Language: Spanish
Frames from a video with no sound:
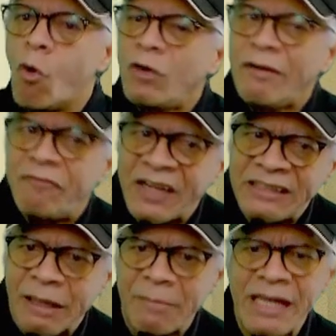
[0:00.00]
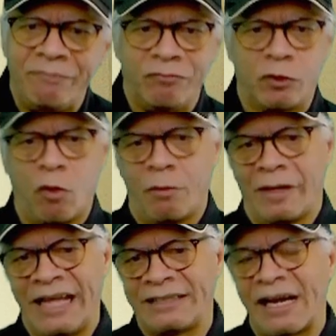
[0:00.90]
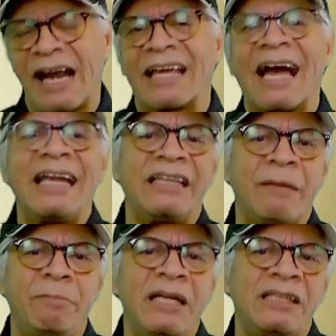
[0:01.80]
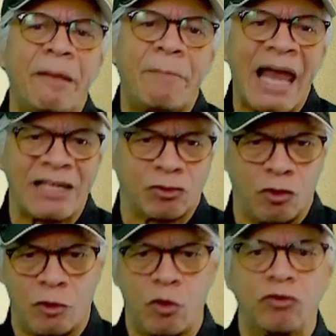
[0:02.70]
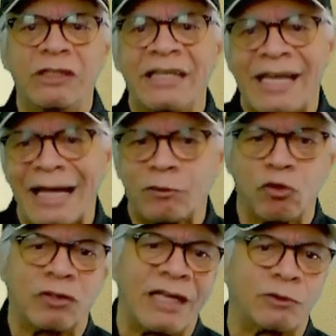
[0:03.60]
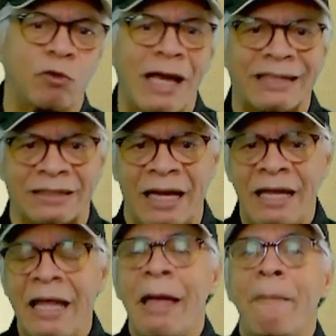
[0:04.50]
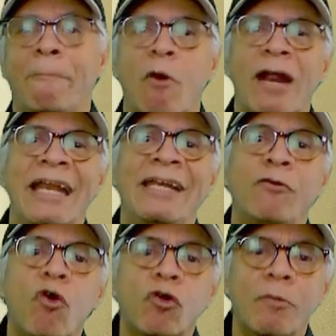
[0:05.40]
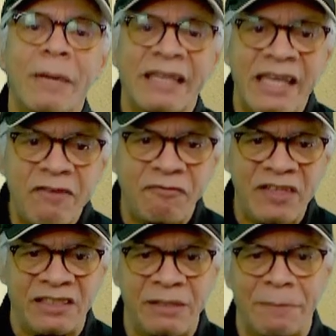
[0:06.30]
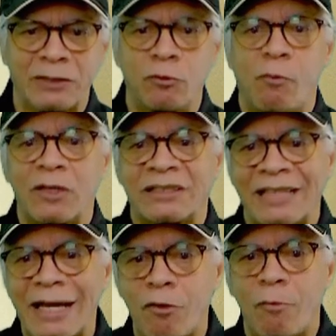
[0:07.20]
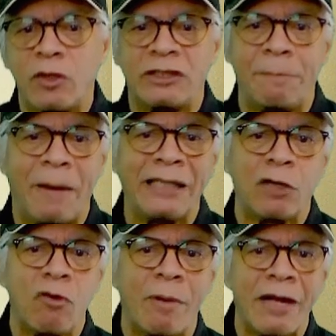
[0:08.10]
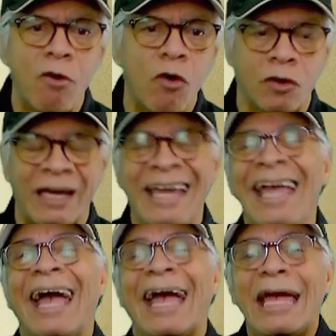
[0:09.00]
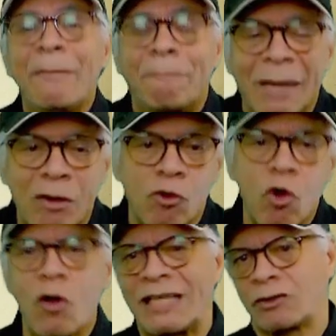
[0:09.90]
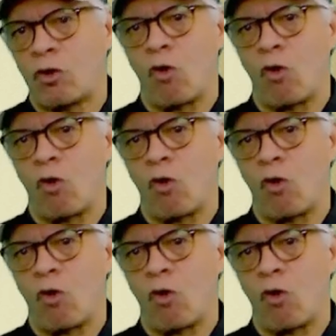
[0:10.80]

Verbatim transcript: Un enfrentamiento entre el alcalde Bill de Blasio y los sindicatos de la ciudad por el enorme déficit presupuestario municipal de Nueva York empeoró las